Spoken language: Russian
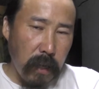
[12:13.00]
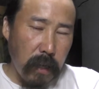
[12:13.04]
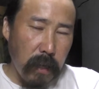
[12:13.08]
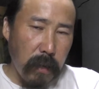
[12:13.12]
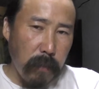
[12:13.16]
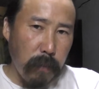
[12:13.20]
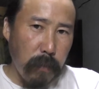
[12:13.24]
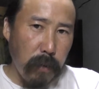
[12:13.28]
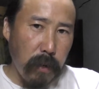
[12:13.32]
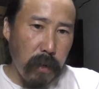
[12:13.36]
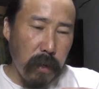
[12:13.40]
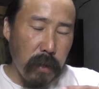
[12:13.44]

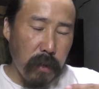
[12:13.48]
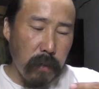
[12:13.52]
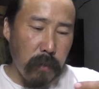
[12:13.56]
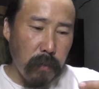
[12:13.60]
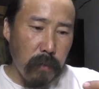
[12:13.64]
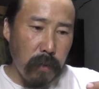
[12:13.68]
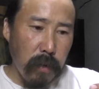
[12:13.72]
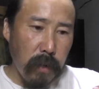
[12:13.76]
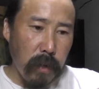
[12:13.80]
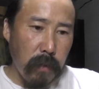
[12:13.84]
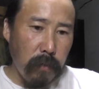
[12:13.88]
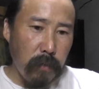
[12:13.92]
и
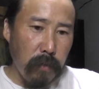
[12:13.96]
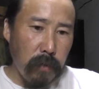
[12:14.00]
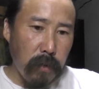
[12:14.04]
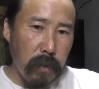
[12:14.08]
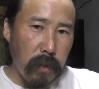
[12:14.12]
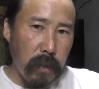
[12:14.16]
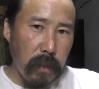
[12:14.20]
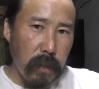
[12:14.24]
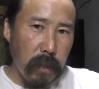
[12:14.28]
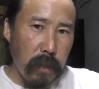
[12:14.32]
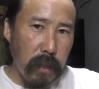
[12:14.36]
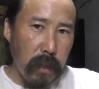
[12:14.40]
поэтому
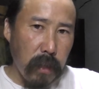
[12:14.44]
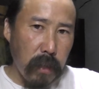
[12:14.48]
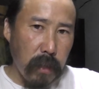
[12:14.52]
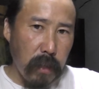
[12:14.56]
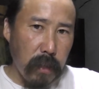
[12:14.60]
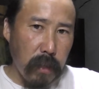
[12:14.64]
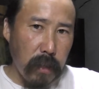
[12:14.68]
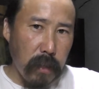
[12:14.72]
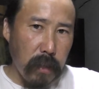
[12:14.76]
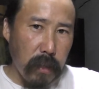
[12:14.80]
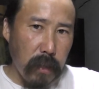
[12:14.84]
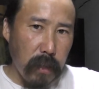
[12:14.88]
иммунитет
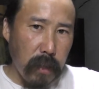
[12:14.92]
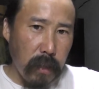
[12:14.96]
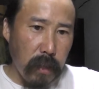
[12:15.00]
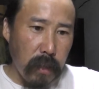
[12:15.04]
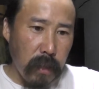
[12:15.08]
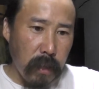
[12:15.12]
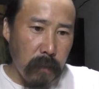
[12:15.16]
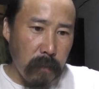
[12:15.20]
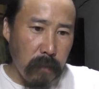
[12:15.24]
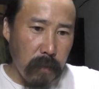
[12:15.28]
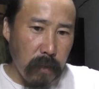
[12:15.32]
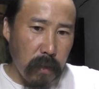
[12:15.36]

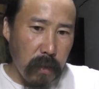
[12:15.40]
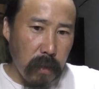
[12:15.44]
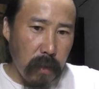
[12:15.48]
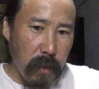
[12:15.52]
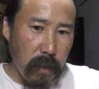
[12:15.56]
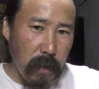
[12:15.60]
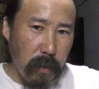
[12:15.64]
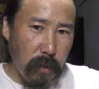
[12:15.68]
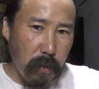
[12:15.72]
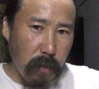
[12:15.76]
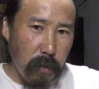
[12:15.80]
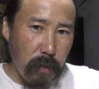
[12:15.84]

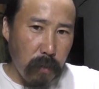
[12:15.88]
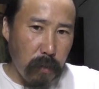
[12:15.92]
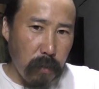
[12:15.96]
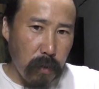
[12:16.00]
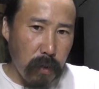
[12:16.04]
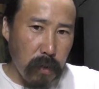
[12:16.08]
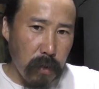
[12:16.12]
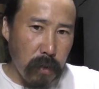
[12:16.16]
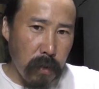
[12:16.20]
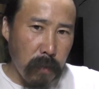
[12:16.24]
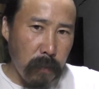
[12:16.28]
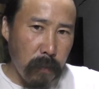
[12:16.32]
каким-то
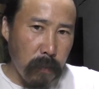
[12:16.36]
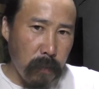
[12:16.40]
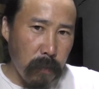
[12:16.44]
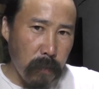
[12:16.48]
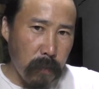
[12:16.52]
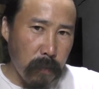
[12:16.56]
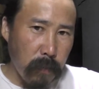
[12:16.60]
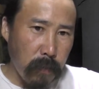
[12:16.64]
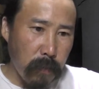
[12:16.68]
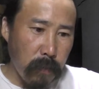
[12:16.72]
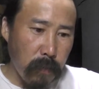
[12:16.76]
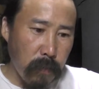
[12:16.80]
образом
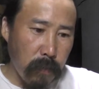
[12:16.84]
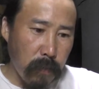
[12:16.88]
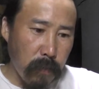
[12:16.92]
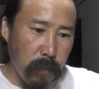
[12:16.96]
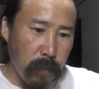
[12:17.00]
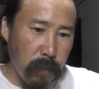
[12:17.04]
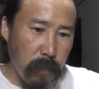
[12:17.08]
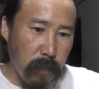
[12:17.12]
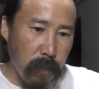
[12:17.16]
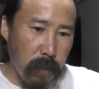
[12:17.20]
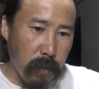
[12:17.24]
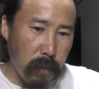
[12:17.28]

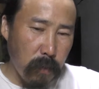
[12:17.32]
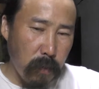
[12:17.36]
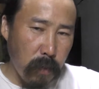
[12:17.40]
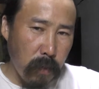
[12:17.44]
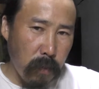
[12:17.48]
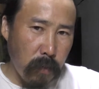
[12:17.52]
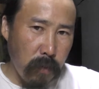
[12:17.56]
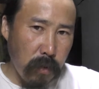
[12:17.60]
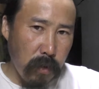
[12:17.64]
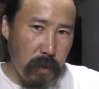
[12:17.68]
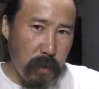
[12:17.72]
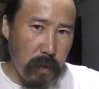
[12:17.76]
с
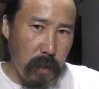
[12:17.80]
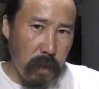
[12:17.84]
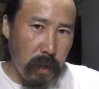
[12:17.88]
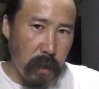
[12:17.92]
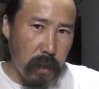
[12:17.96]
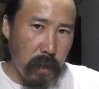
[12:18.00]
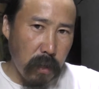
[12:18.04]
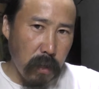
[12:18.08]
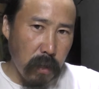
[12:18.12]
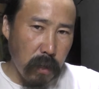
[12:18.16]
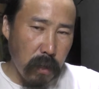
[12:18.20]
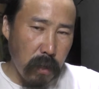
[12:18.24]
помощью
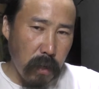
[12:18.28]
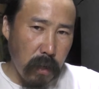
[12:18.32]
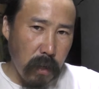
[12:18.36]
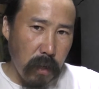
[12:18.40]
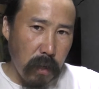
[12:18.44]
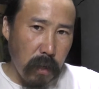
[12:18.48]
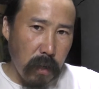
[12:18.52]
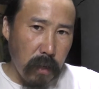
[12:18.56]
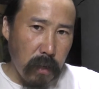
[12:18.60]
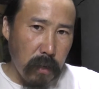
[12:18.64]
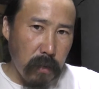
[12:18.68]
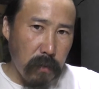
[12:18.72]
этих
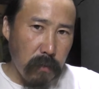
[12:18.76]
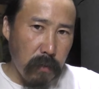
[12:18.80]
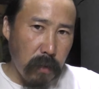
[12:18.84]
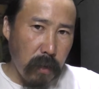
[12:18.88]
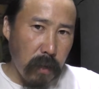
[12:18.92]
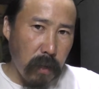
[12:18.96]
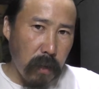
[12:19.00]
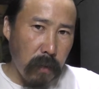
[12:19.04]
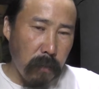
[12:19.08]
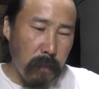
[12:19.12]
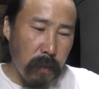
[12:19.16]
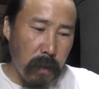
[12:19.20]

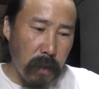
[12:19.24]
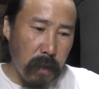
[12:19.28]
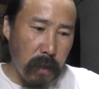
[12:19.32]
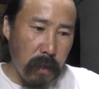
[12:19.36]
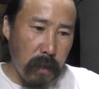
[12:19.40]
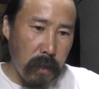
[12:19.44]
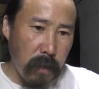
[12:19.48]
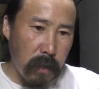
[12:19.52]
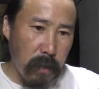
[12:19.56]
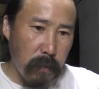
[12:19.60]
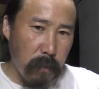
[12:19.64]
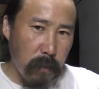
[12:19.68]
своих
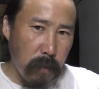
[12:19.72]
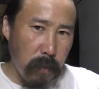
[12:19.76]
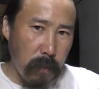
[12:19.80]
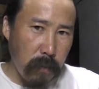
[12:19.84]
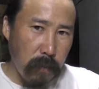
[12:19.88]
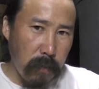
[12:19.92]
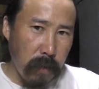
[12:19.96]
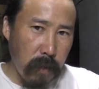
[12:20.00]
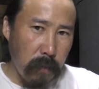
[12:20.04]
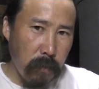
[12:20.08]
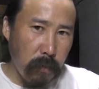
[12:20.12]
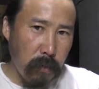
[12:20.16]

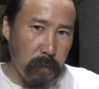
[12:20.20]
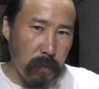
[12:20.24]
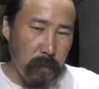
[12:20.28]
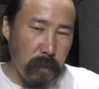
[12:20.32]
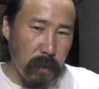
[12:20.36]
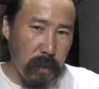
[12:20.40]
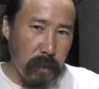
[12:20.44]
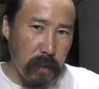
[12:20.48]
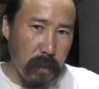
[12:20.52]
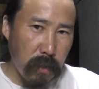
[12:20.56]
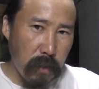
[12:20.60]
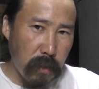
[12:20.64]
механизмов
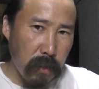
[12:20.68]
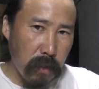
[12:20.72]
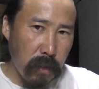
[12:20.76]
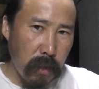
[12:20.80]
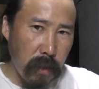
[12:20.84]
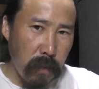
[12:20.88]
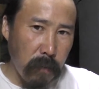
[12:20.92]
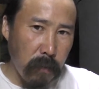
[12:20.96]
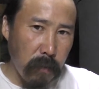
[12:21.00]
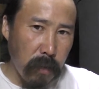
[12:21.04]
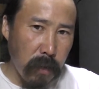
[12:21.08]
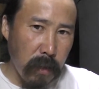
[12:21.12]
иммунной
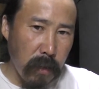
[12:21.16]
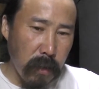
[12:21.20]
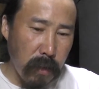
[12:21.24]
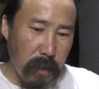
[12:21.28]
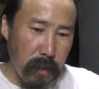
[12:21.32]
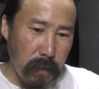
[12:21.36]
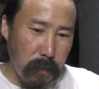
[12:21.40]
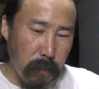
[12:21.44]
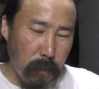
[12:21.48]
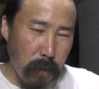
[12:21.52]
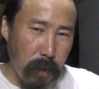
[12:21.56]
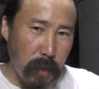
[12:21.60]
системы,
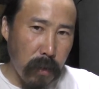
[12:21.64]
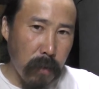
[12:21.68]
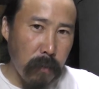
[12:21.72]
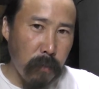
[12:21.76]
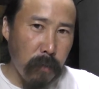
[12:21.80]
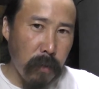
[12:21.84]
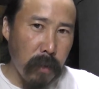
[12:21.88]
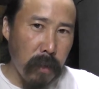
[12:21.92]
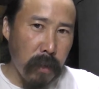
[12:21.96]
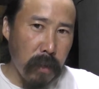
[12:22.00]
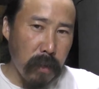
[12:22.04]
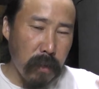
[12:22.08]

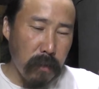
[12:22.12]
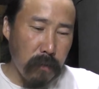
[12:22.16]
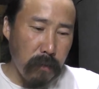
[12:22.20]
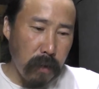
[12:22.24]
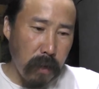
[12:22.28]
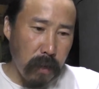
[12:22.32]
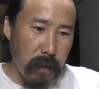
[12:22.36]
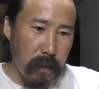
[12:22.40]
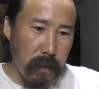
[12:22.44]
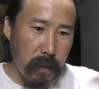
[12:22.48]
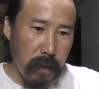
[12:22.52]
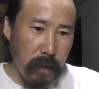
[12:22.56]
поэтому и
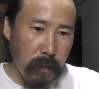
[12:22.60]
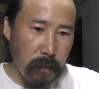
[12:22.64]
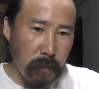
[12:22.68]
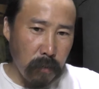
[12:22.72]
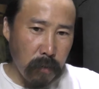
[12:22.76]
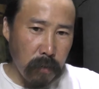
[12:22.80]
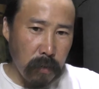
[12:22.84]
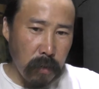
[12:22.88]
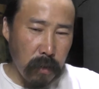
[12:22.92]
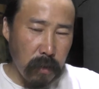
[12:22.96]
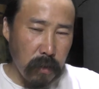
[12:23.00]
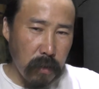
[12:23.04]
называется
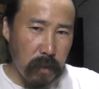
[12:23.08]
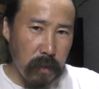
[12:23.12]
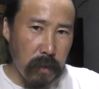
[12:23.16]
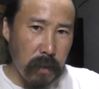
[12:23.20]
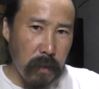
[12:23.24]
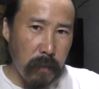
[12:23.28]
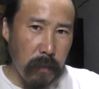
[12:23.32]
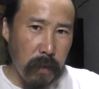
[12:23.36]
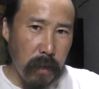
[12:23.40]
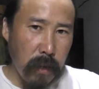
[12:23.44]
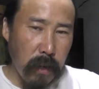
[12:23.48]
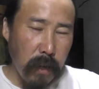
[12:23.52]
иммунная
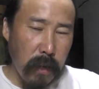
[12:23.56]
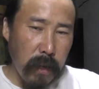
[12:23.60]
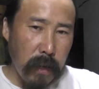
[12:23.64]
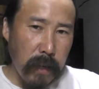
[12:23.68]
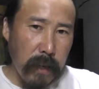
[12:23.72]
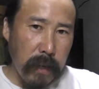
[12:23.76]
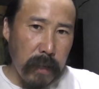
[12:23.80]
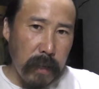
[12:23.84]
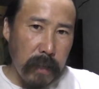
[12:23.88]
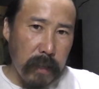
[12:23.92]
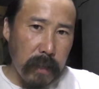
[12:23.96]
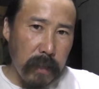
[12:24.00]
система,
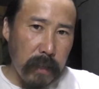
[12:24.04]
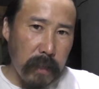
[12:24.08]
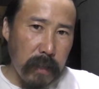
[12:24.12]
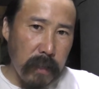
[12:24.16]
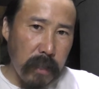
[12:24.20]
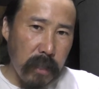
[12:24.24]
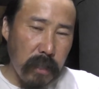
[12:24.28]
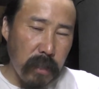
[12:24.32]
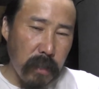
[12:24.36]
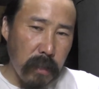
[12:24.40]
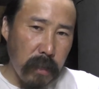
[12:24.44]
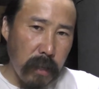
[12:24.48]

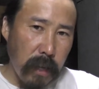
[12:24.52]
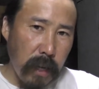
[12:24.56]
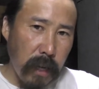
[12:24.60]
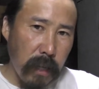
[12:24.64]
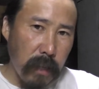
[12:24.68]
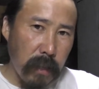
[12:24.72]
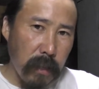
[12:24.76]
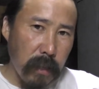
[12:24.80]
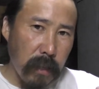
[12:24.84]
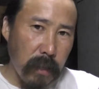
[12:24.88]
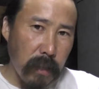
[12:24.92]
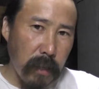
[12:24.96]

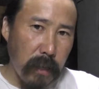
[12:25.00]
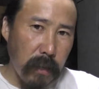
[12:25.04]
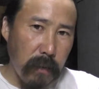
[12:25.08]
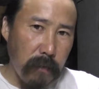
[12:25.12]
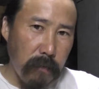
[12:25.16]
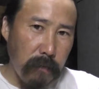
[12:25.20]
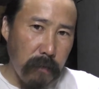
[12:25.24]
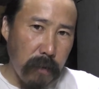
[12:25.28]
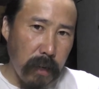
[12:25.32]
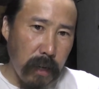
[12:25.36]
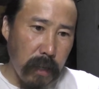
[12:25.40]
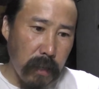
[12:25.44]
начинает
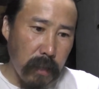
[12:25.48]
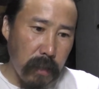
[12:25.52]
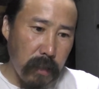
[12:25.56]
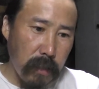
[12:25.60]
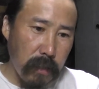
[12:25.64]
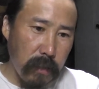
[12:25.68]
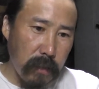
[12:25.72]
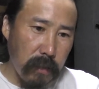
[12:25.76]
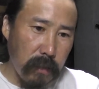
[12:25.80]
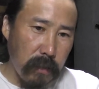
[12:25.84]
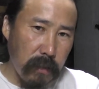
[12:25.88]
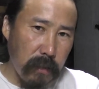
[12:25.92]
нагревать
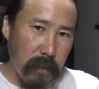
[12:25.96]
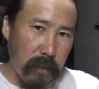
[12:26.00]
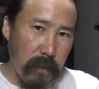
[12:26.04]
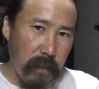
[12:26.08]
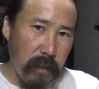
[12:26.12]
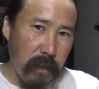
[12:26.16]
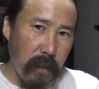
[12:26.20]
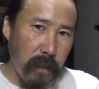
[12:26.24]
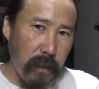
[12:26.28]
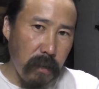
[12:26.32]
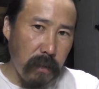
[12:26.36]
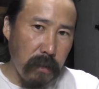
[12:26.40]

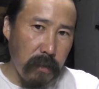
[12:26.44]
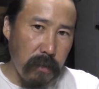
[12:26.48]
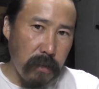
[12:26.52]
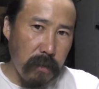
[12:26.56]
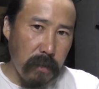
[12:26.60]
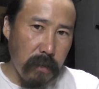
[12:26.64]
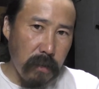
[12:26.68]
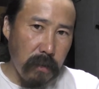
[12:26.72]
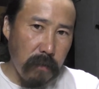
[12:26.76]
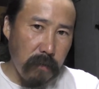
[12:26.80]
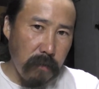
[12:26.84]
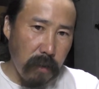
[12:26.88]
тело
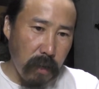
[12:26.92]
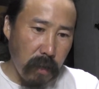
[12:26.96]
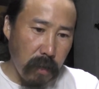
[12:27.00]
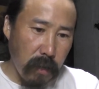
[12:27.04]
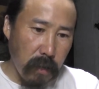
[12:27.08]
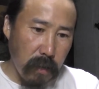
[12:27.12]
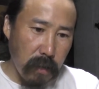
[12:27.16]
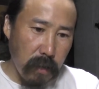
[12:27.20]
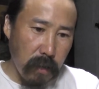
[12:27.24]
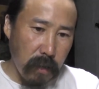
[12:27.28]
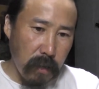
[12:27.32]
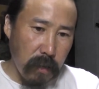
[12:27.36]

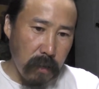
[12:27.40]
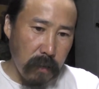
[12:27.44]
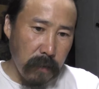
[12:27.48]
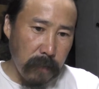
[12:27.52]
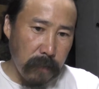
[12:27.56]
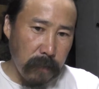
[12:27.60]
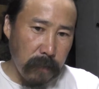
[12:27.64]
человека, да?